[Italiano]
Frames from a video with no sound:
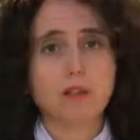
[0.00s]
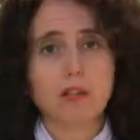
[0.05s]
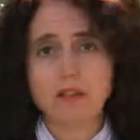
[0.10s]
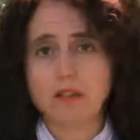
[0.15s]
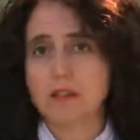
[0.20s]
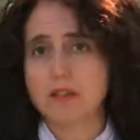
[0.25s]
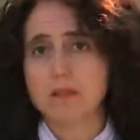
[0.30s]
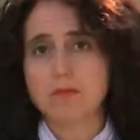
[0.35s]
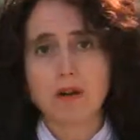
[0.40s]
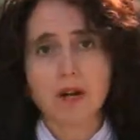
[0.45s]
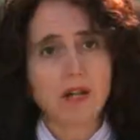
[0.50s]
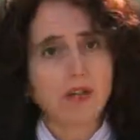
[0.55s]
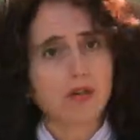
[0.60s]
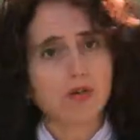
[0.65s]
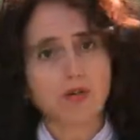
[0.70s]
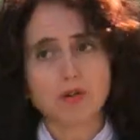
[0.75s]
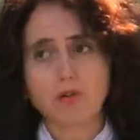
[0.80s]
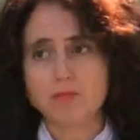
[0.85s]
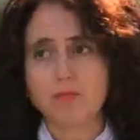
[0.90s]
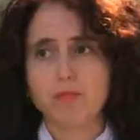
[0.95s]
La
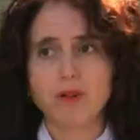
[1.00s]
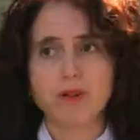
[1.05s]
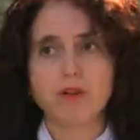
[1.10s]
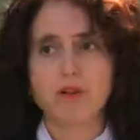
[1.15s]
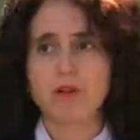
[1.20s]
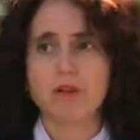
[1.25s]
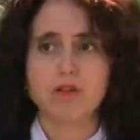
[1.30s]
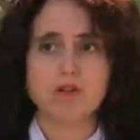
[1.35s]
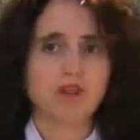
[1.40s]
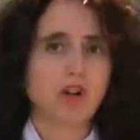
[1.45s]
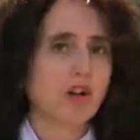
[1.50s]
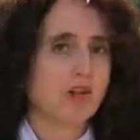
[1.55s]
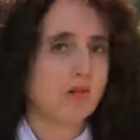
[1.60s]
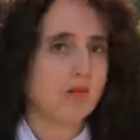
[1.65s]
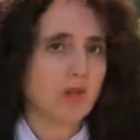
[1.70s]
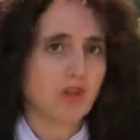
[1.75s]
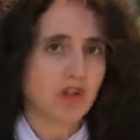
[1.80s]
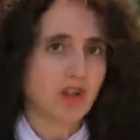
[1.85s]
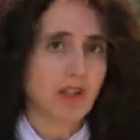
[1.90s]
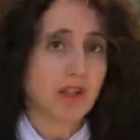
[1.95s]
settimana dopo eh, già
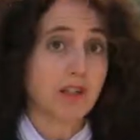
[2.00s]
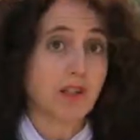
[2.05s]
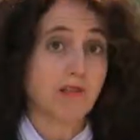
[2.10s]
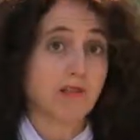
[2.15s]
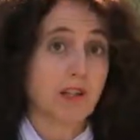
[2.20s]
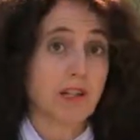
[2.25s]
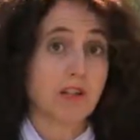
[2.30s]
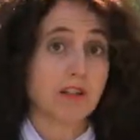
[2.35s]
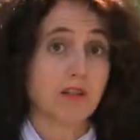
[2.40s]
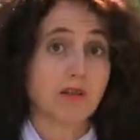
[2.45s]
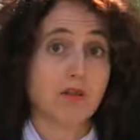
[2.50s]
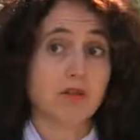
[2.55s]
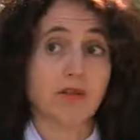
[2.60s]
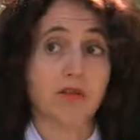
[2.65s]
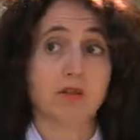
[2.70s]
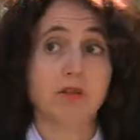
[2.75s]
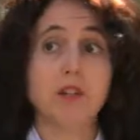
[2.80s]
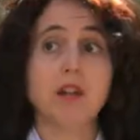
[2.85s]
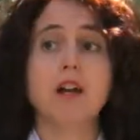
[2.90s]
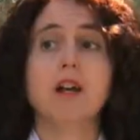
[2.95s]
cominciai a fare
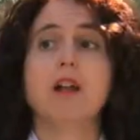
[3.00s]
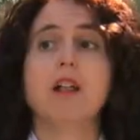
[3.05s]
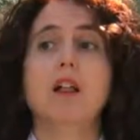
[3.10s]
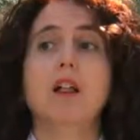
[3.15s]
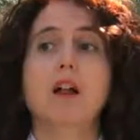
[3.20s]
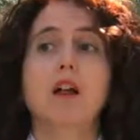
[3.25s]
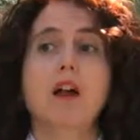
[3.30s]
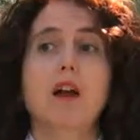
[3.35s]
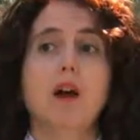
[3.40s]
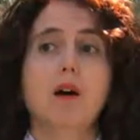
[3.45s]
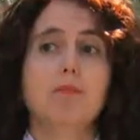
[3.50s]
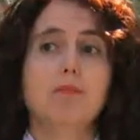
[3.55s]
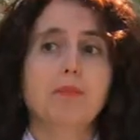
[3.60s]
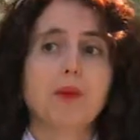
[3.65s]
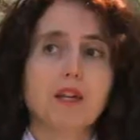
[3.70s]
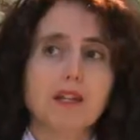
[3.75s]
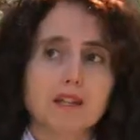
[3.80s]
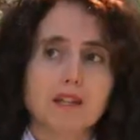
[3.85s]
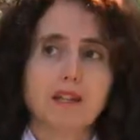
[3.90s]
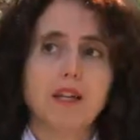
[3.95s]
lezione
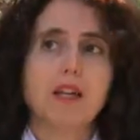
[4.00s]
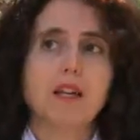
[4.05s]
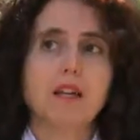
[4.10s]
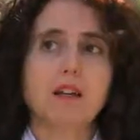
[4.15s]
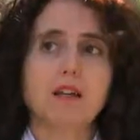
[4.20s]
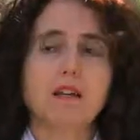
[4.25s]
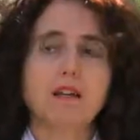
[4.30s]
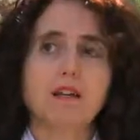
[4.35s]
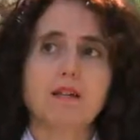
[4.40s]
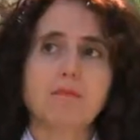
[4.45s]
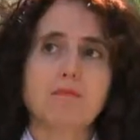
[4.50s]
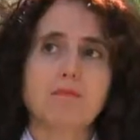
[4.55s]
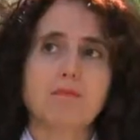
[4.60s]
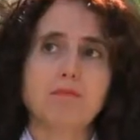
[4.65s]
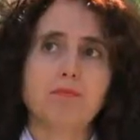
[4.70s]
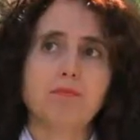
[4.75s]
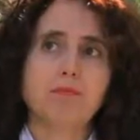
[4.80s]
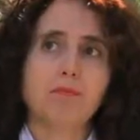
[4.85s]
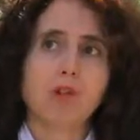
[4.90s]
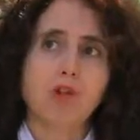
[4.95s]
perché
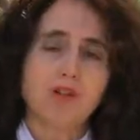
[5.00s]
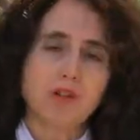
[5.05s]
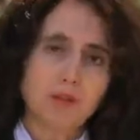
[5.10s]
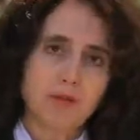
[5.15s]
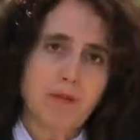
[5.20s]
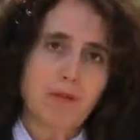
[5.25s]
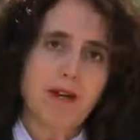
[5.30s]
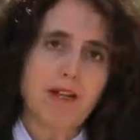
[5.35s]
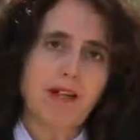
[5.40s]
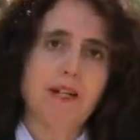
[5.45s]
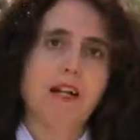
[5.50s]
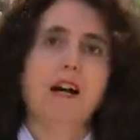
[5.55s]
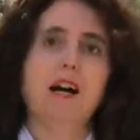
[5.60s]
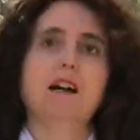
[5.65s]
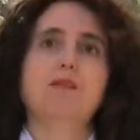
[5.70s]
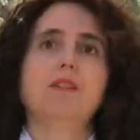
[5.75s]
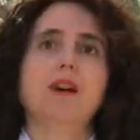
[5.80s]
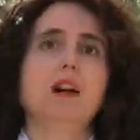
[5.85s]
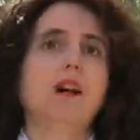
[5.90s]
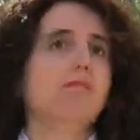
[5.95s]
ehm, cosa mi
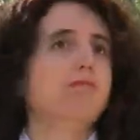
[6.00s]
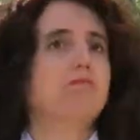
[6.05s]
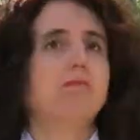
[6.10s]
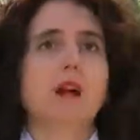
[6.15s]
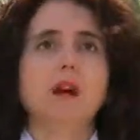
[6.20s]
mancava?